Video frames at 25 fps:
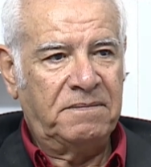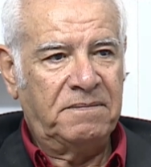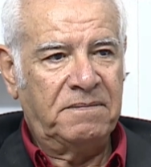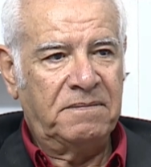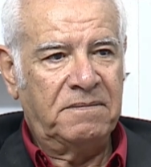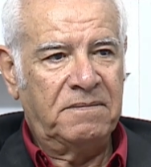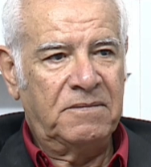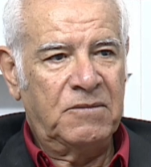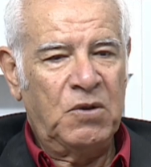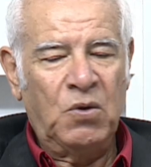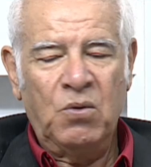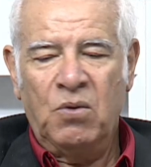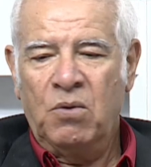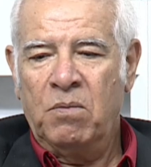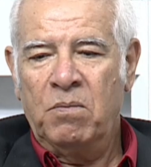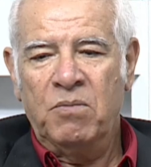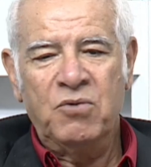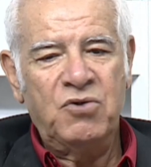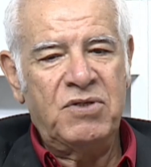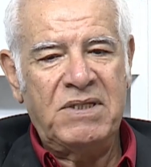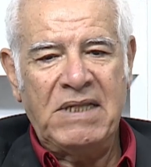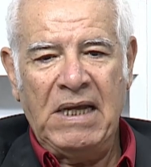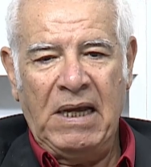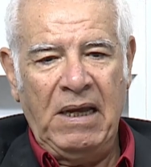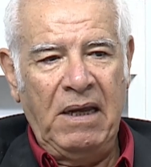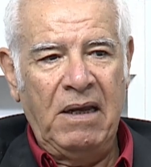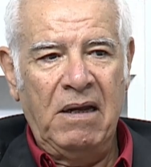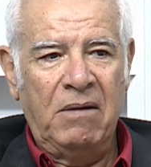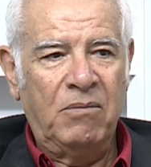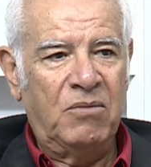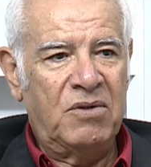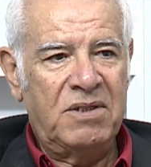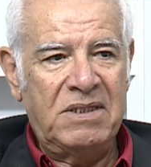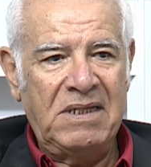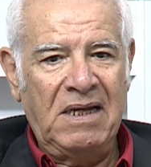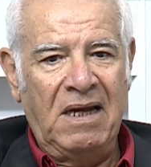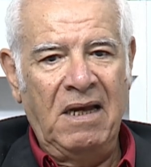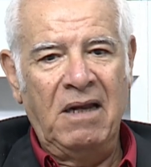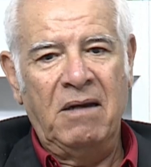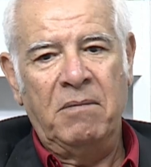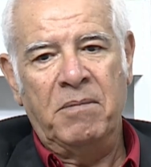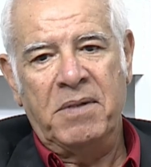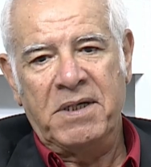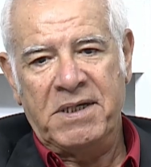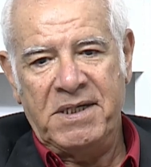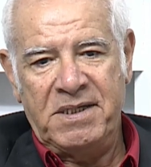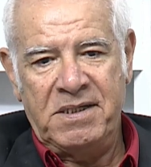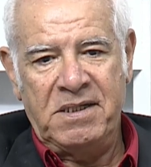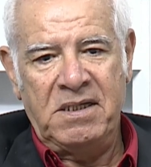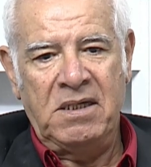هو ومستحيل مستحيل
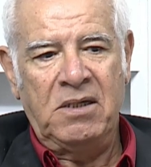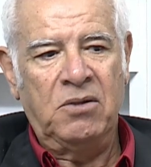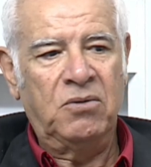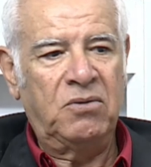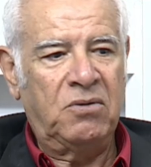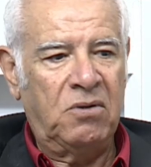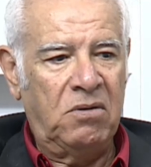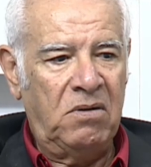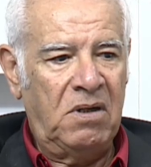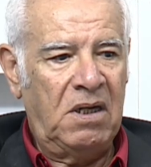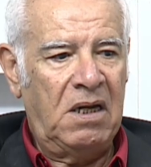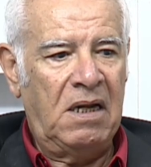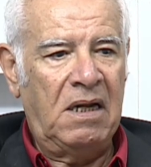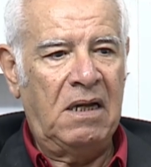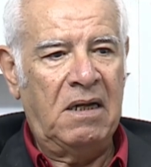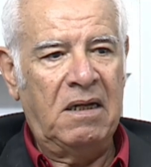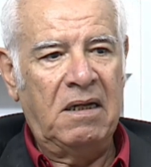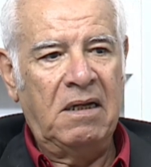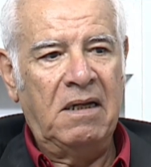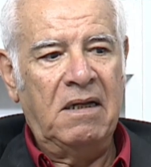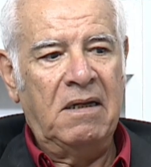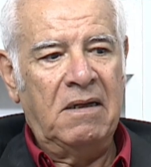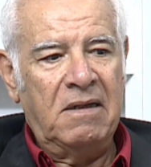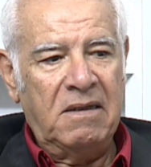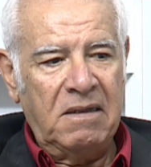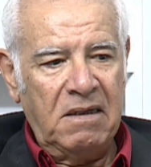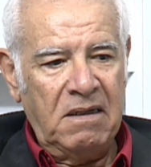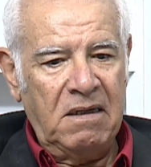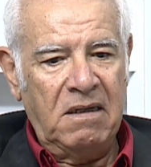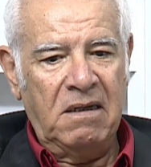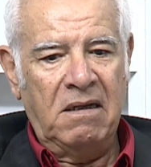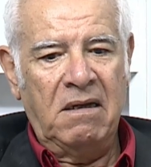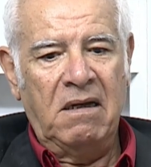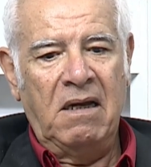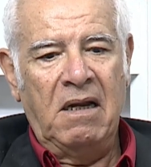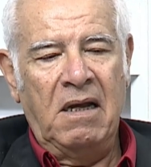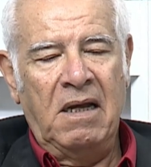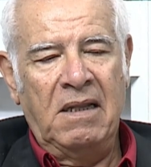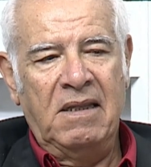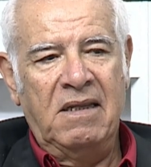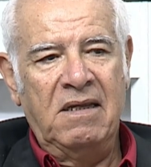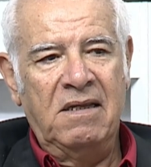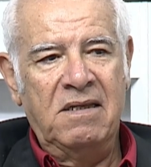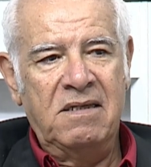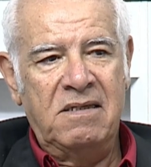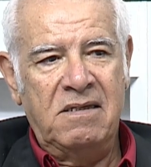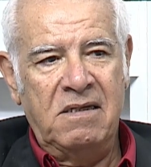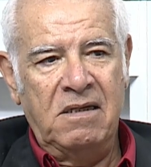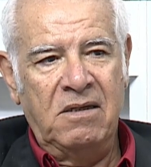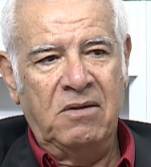باش تجي وتقول لها الهادي
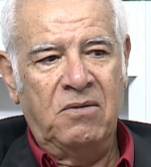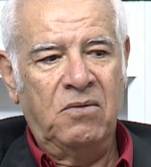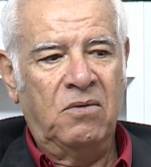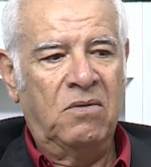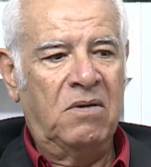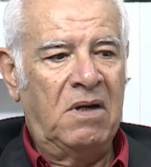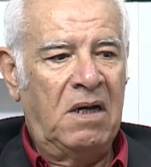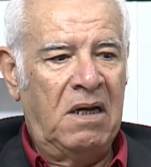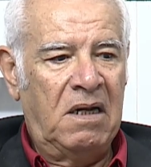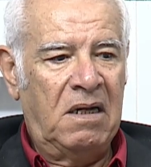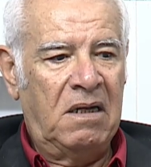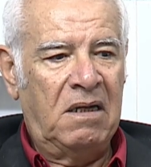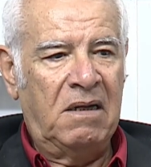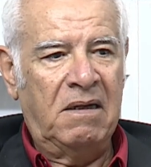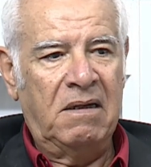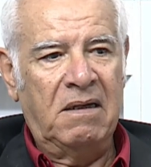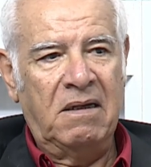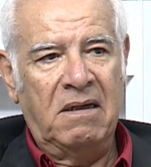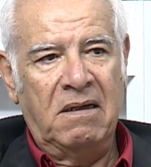آه، نسيته ولا